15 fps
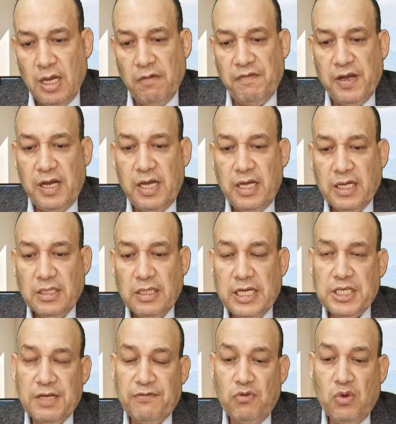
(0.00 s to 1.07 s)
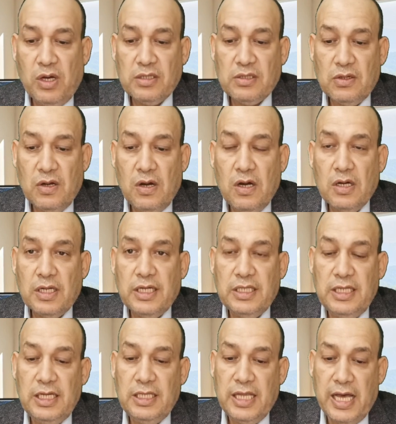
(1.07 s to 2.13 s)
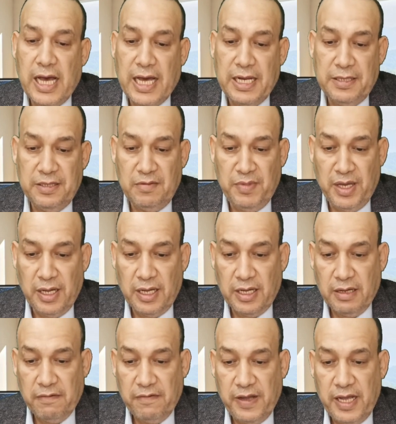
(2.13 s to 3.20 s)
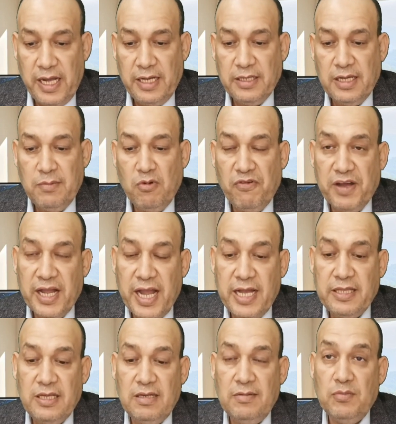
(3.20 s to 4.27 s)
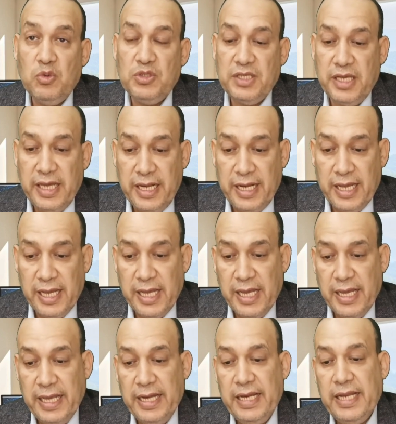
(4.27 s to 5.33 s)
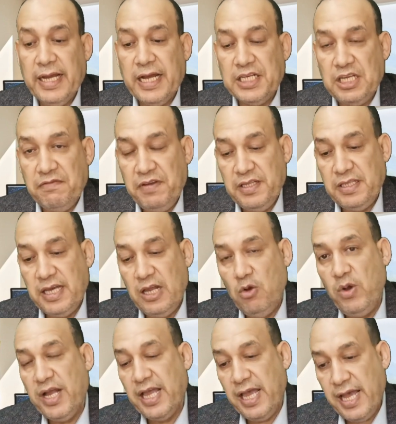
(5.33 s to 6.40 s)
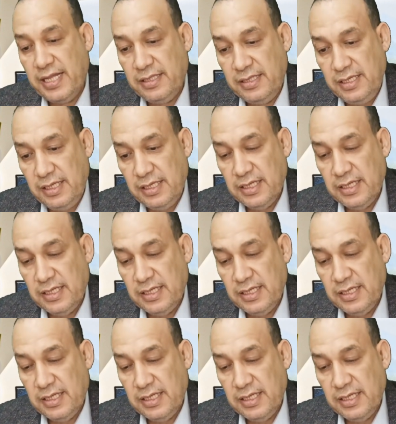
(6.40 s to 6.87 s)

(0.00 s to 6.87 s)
فاكتشفوا أسرار جديدة عن الدماغ فإحدى المفاجآت المذهلة اللي كشفتها الواجهات دي